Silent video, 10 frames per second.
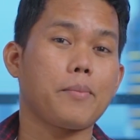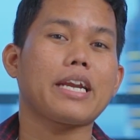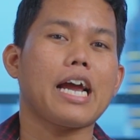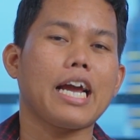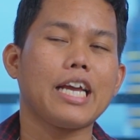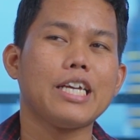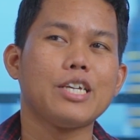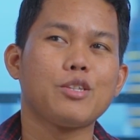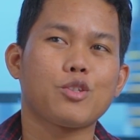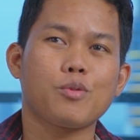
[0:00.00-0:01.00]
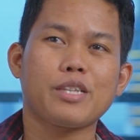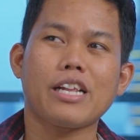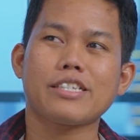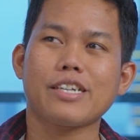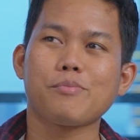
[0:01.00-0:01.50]
merah. Terus
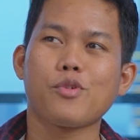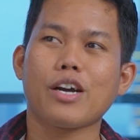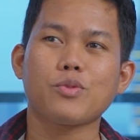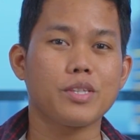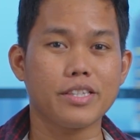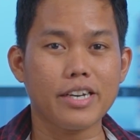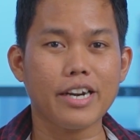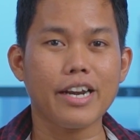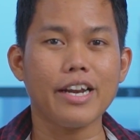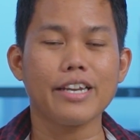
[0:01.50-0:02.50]
saya sering buka Twitter,